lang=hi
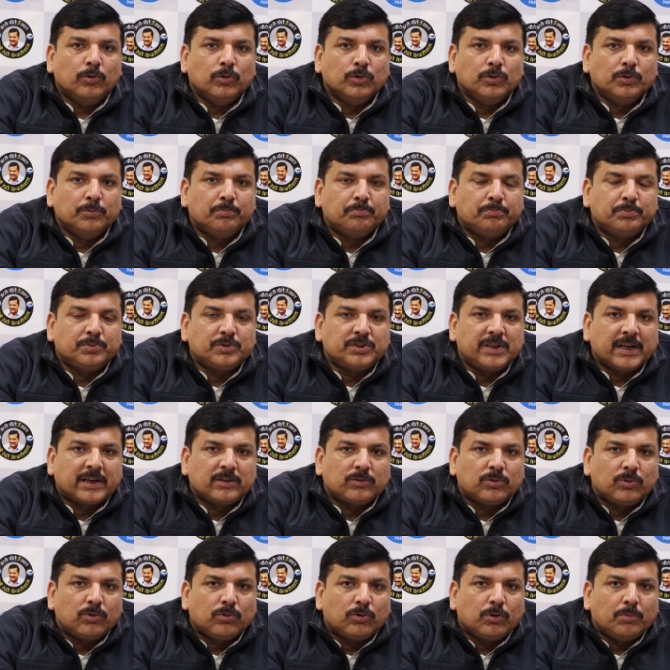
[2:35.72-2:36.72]
उन
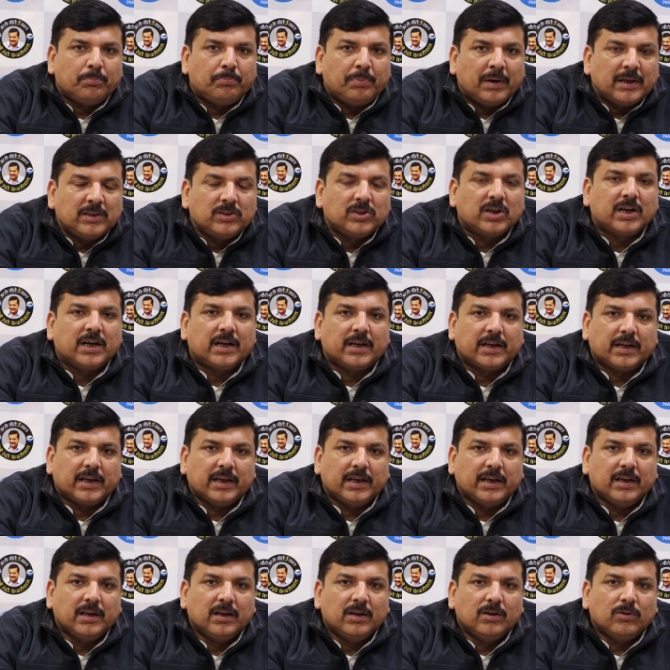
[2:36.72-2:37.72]
सेक्टरों को बंद
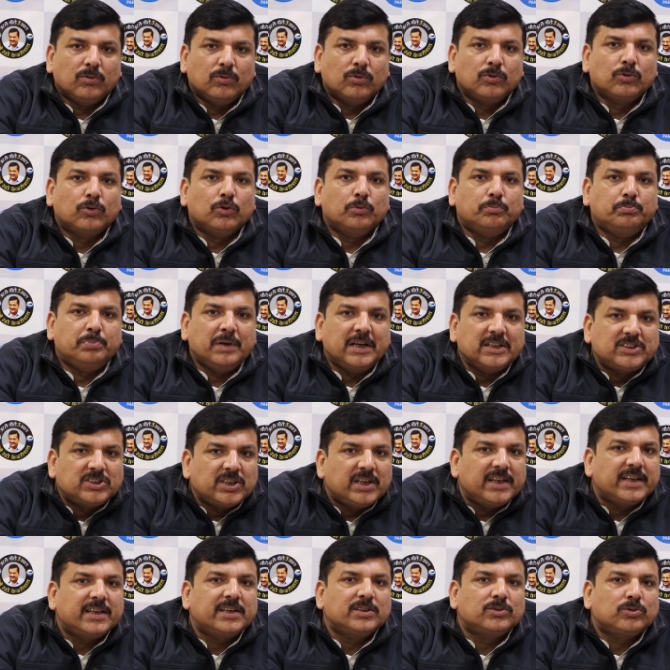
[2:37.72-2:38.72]
करके उनको
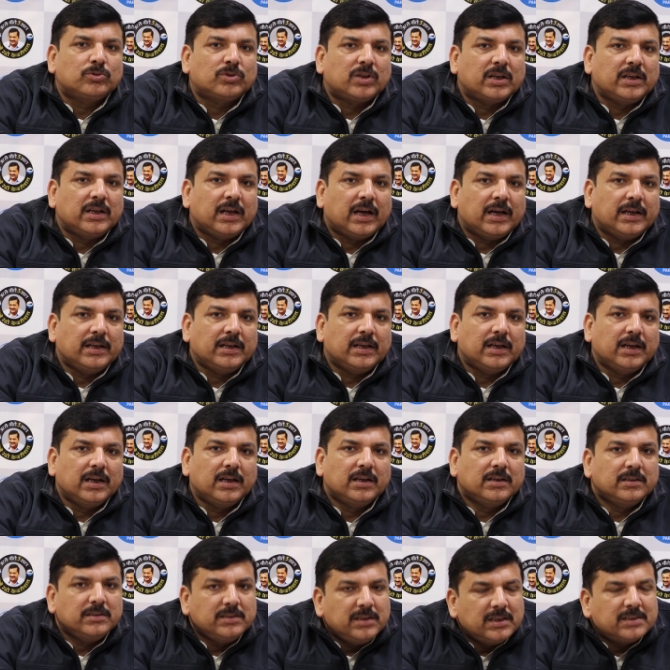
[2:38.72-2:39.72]
बेचने की जो तैयारी है
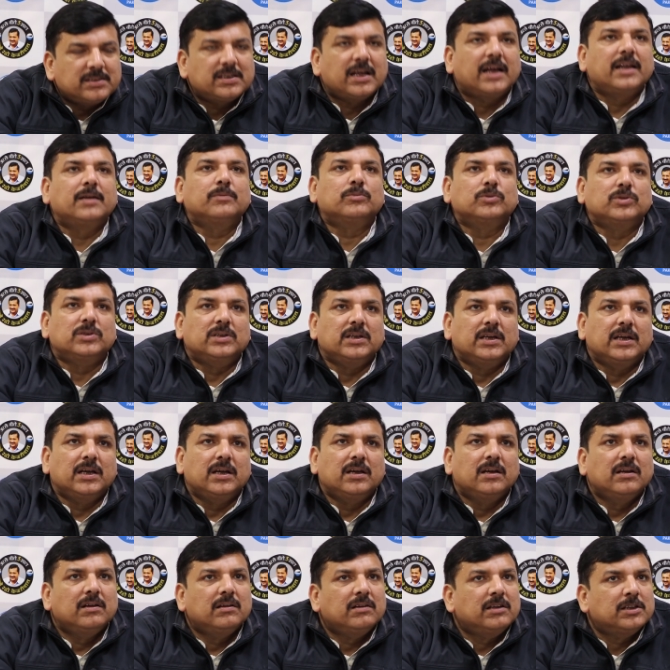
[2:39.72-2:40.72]
ये सारे मुद्दे
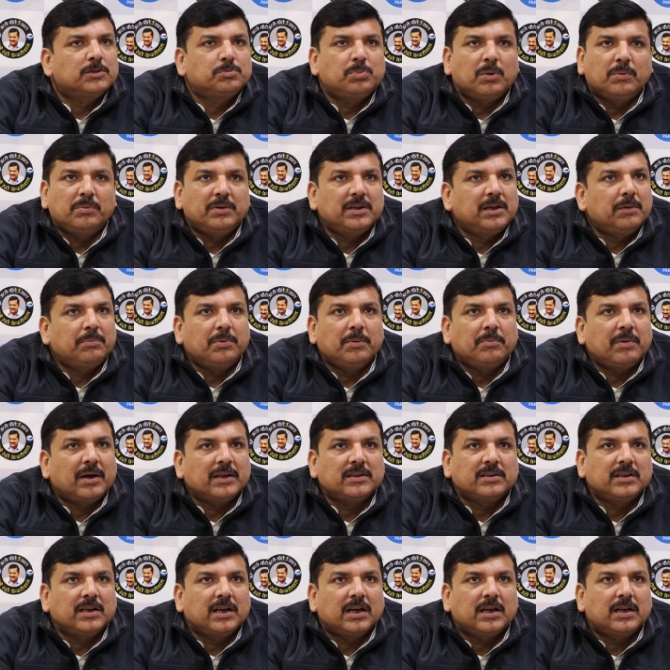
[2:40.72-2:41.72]
हैं इस पर बीजेपी
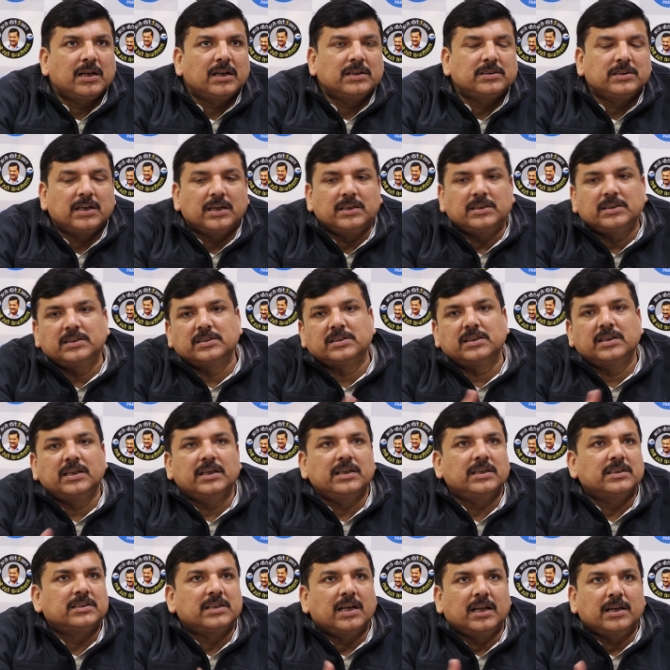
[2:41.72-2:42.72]
बात नहीं करना चाहती
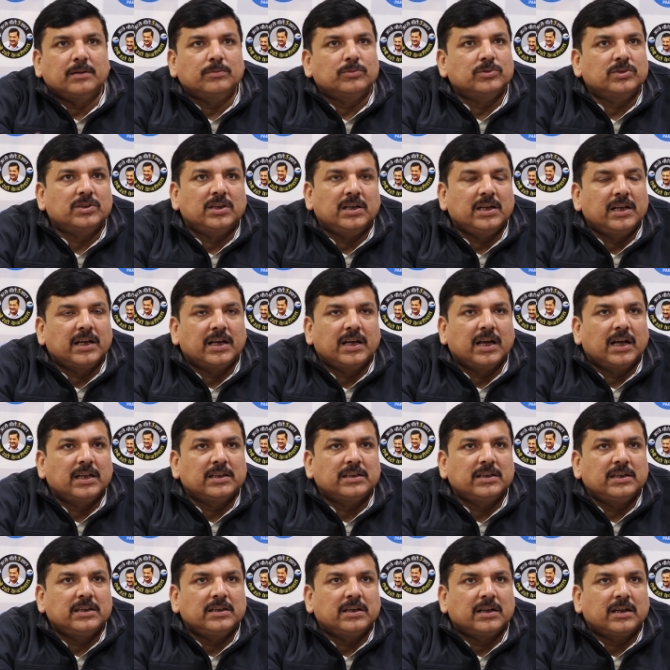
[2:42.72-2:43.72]
इसलिए ये सारे मुद्दे लेके
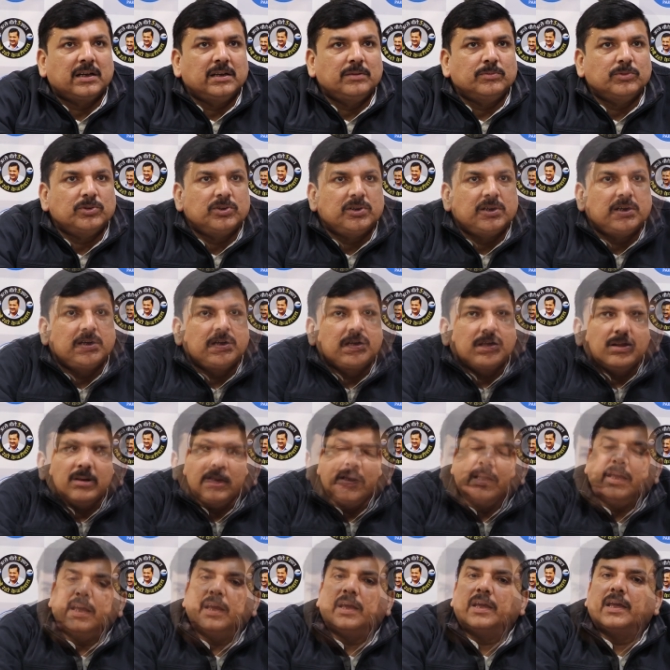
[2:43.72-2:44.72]
आते हैं नकली मुद्दे
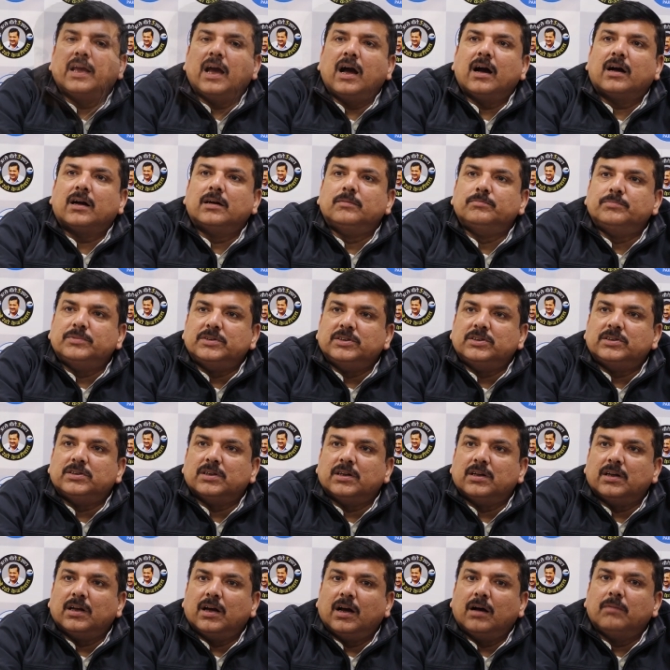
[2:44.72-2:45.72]
देखिए क्या
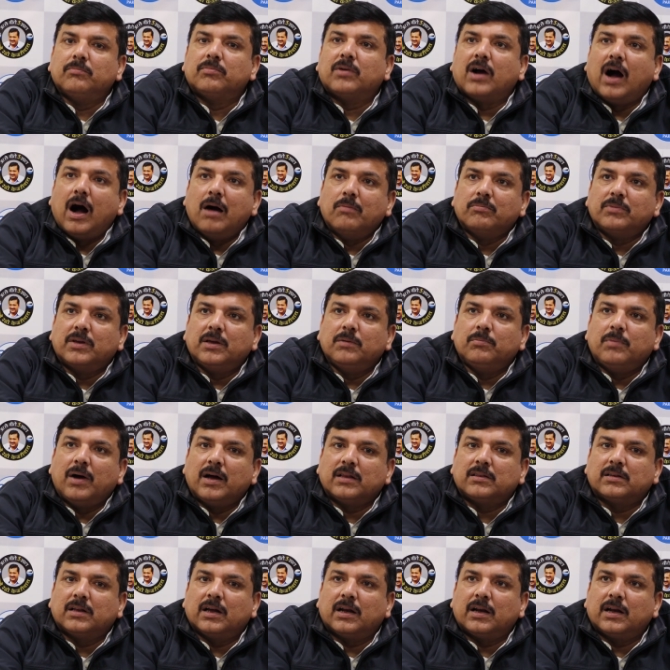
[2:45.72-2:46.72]
कंपटीशन है हम काम की
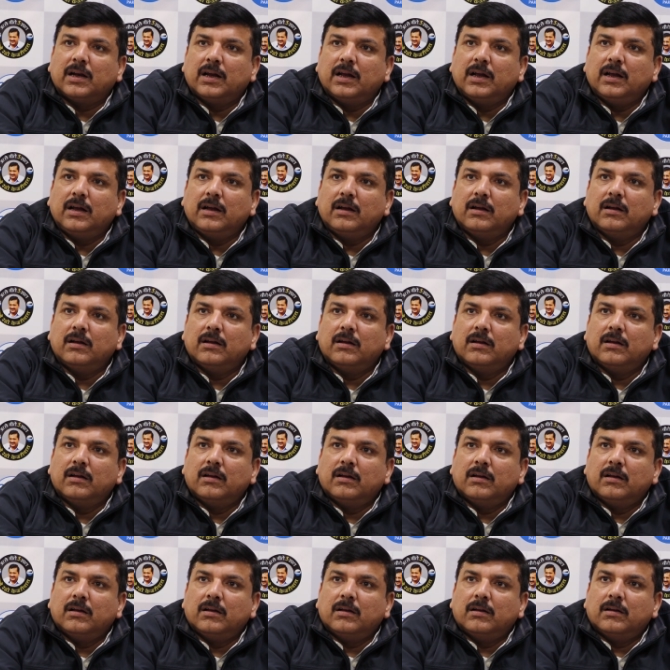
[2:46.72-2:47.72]
बात कर रहे हैं
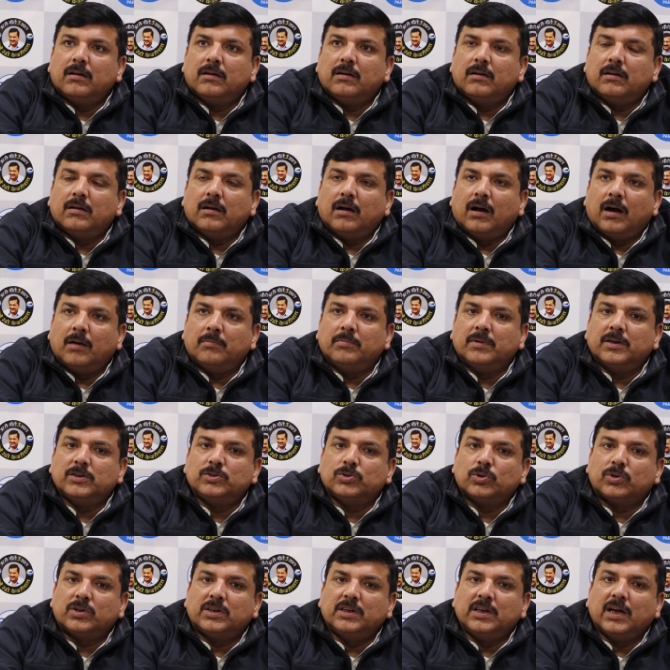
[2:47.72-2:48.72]
हमने
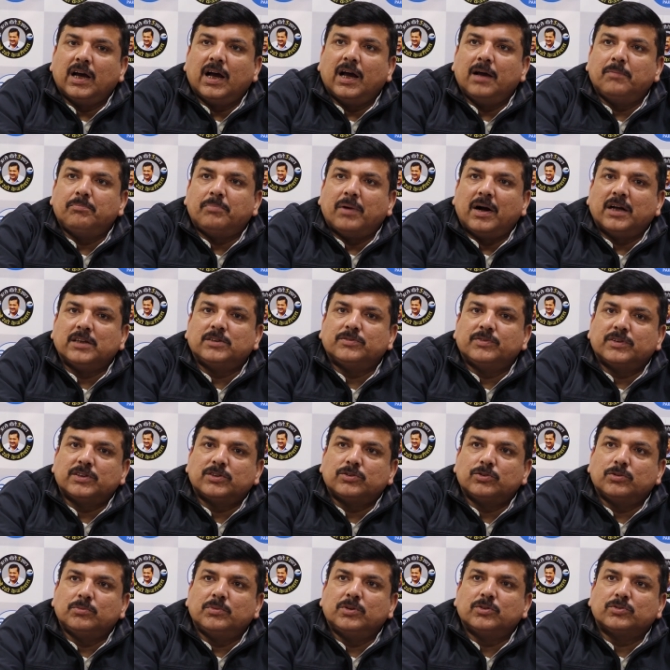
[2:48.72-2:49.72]
जो किया है पांच
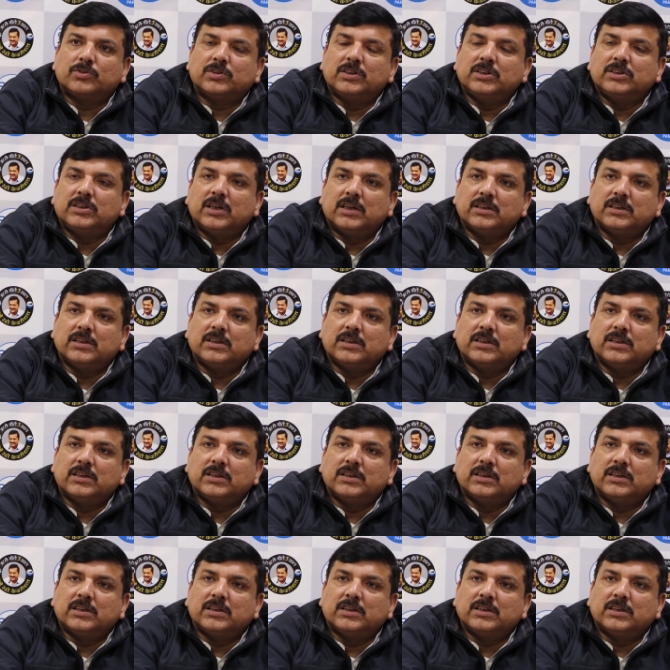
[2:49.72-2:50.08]
वर्षों में उसकी